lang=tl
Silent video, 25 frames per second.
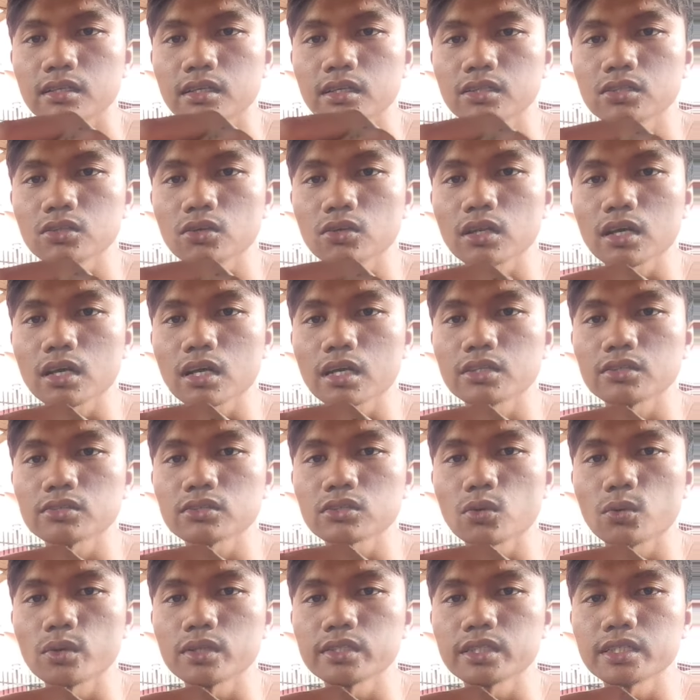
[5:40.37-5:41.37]
ito lagay
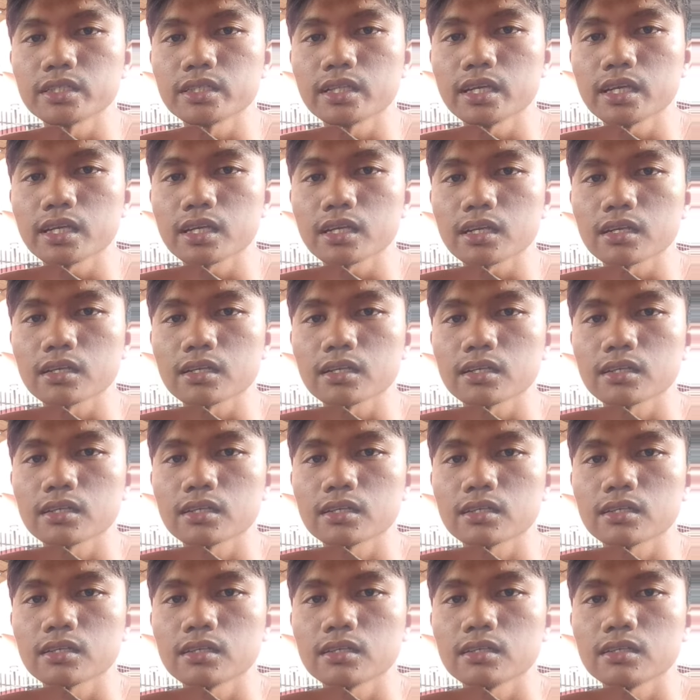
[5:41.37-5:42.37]
nyo sa oil cinder
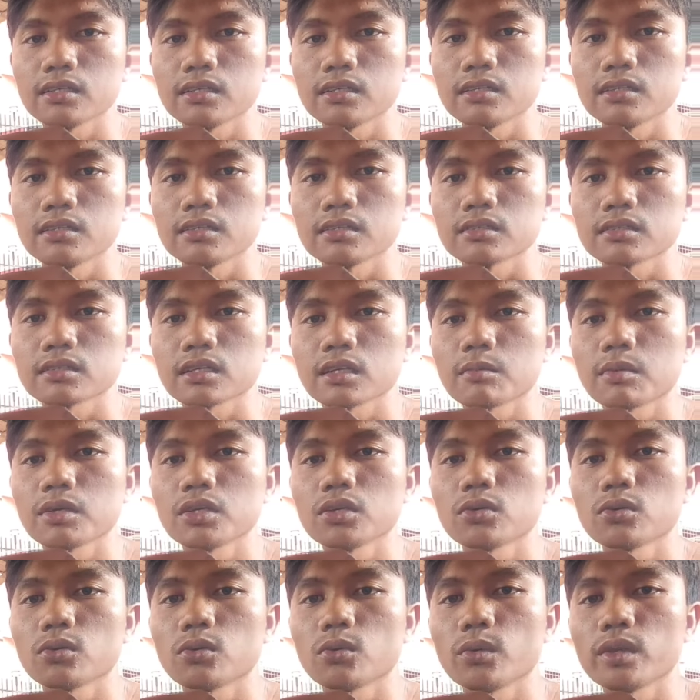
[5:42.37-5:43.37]
saan ba
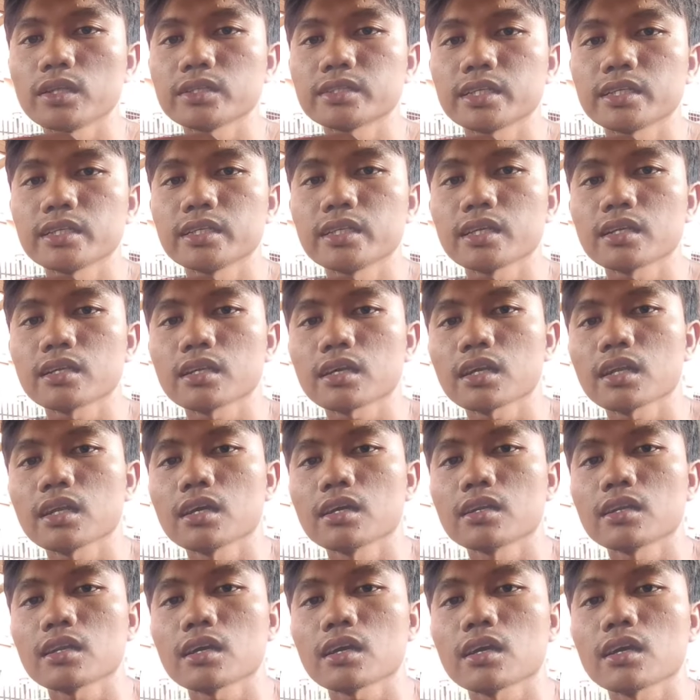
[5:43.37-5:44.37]
yung oil cinder na
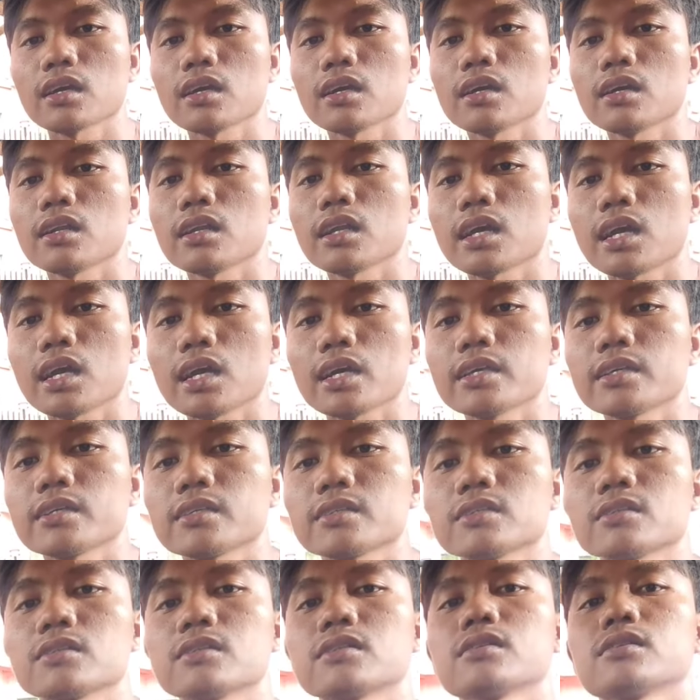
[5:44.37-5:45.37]

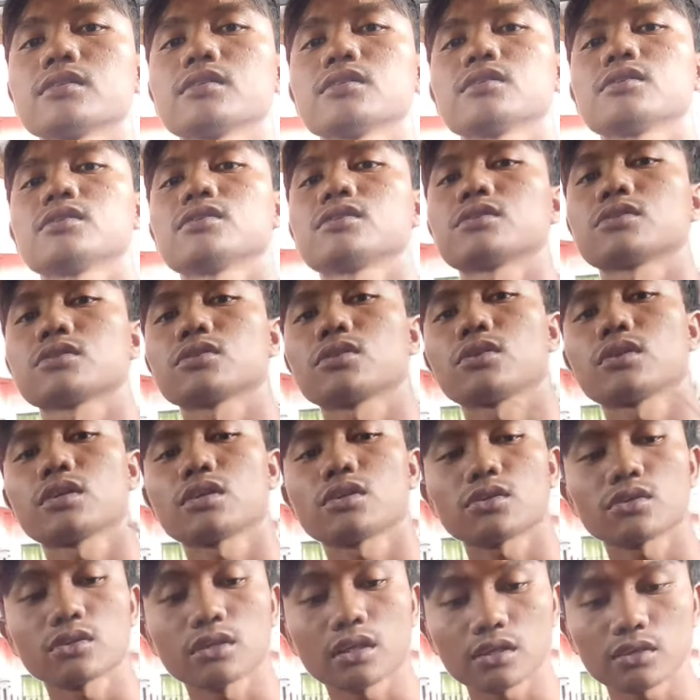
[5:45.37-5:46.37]
nakalagay so
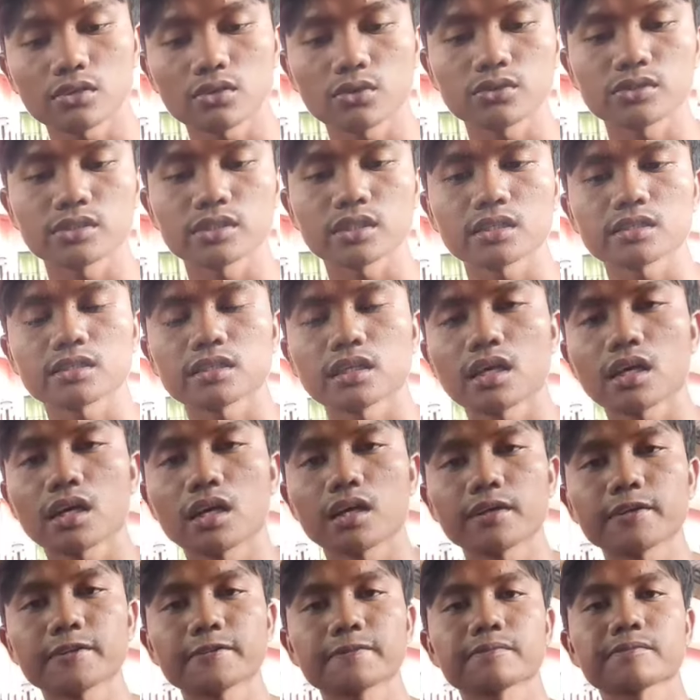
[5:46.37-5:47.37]
nandun siya sa
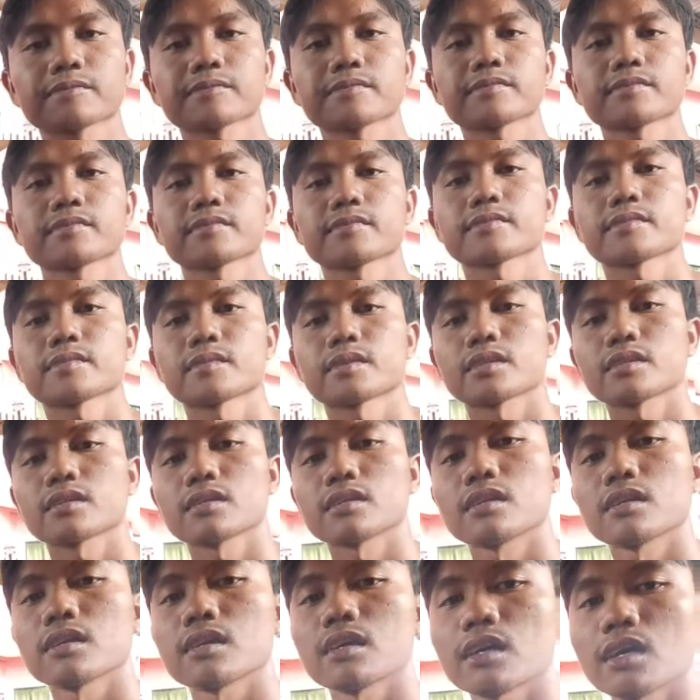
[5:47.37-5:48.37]

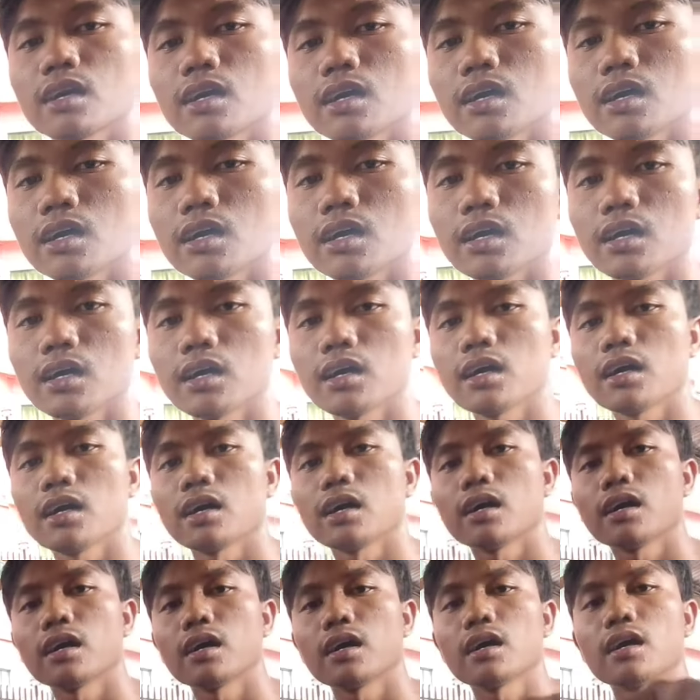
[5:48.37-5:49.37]

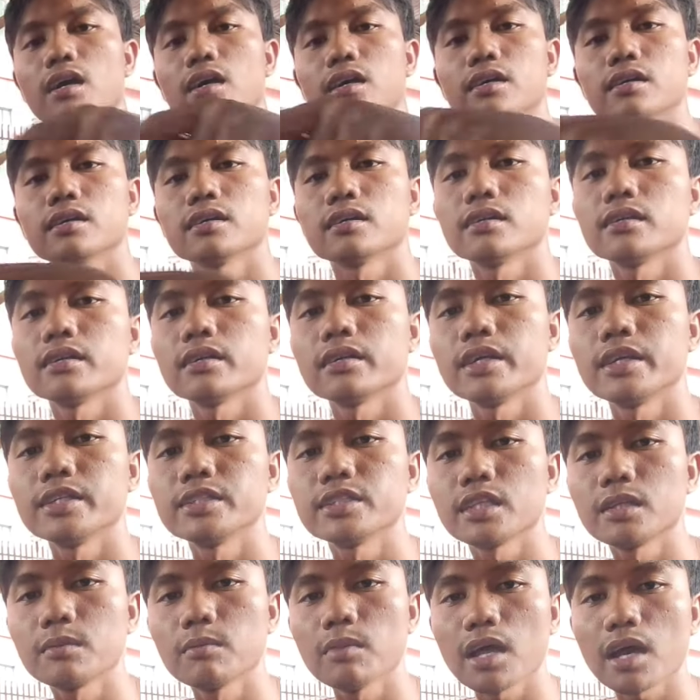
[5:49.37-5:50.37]
uh,
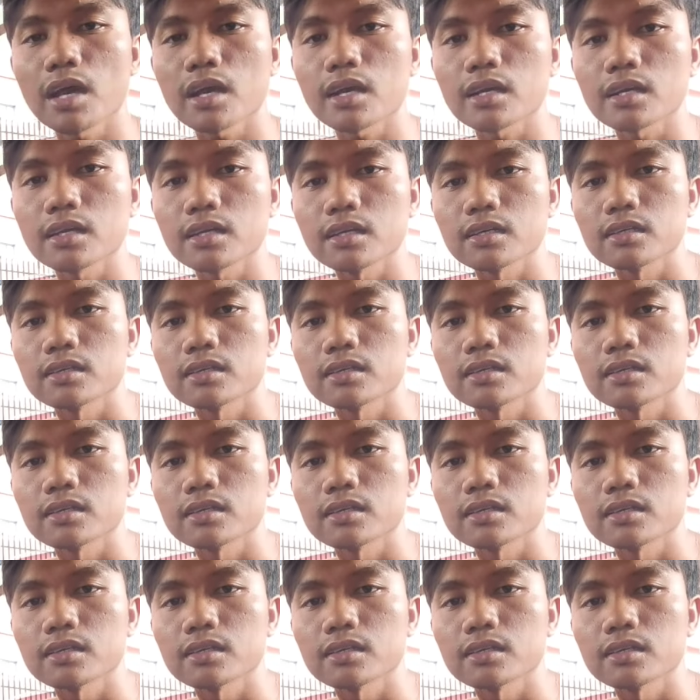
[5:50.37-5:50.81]
engine block